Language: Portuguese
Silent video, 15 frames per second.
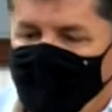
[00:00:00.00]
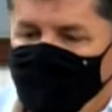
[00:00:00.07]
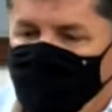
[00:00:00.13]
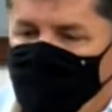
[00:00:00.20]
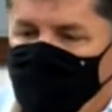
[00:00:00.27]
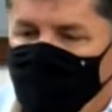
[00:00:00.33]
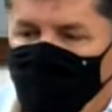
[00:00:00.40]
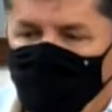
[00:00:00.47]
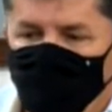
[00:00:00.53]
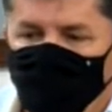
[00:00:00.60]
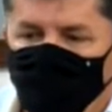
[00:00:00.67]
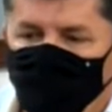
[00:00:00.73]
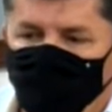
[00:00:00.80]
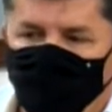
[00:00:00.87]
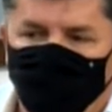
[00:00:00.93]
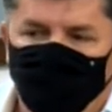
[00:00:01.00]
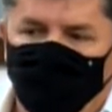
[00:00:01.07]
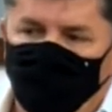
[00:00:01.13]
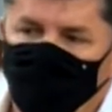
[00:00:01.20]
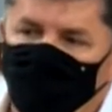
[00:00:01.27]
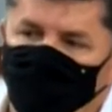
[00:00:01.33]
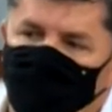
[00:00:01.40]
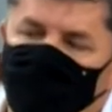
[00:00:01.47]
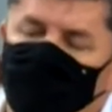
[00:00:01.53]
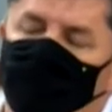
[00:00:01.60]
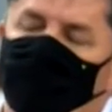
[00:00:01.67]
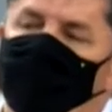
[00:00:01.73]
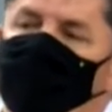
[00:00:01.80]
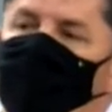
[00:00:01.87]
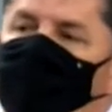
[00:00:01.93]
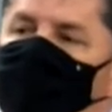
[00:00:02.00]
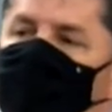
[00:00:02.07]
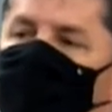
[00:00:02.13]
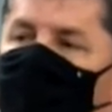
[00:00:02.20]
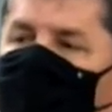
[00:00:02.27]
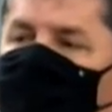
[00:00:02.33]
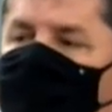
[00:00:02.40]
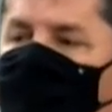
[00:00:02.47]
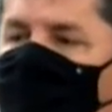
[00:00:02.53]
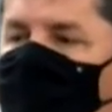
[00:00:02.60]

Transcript: Então, eu vejo que, graças a